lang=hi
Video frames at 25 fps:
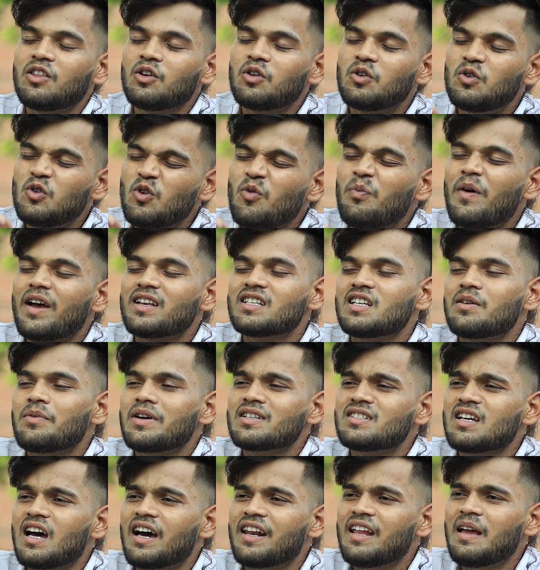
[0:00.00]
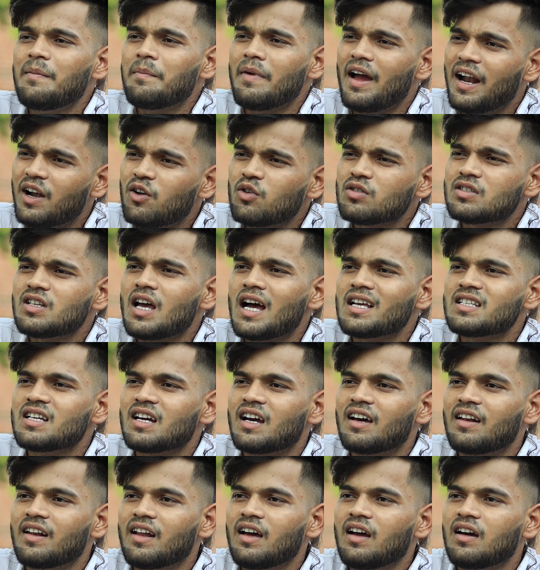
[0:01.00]
तो क्यूँ पैसे बचा रही है मेट्रो से आ
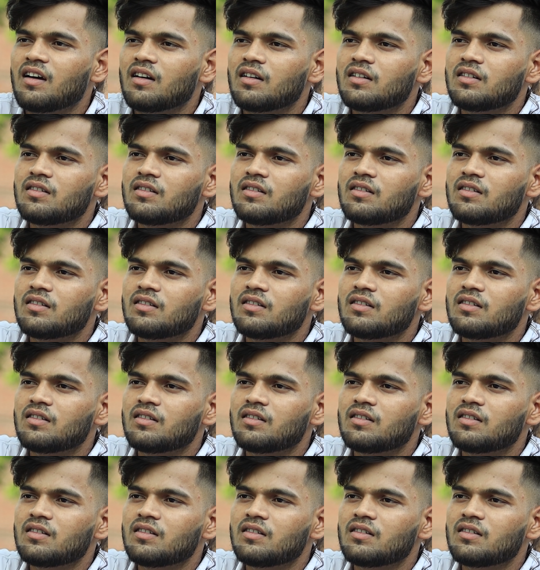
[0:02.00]
जाकर ना